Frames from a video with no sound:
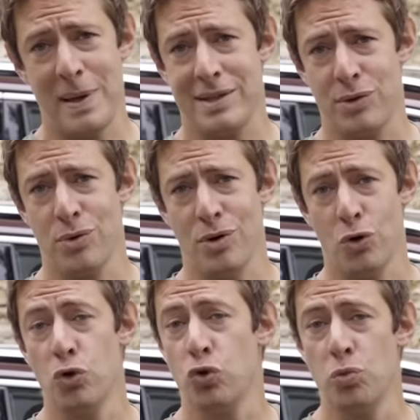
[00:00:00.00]
sur
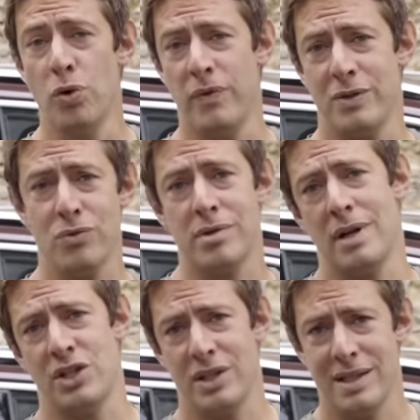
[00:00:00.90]
le W12 de
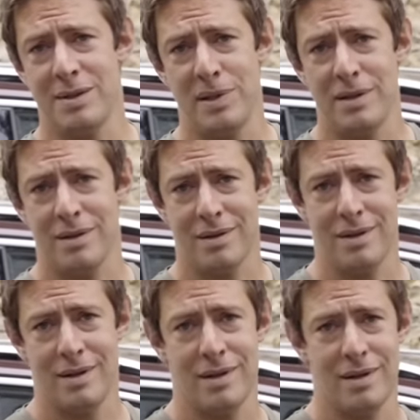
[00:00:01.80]
la GT Speed
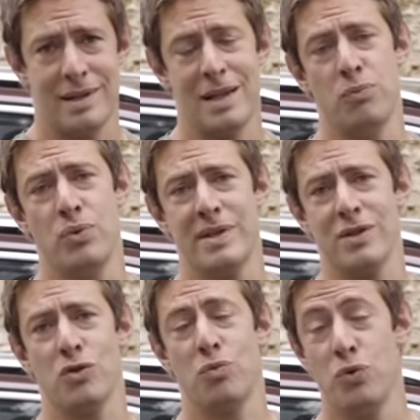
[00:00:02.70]
qui a une
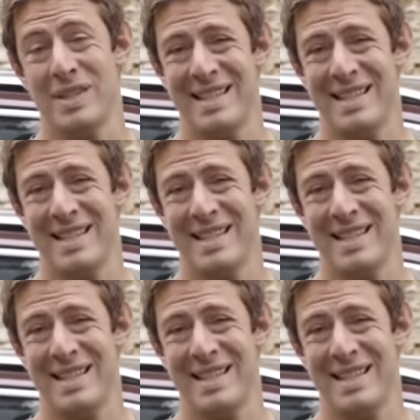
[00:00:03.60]
puissance de plus de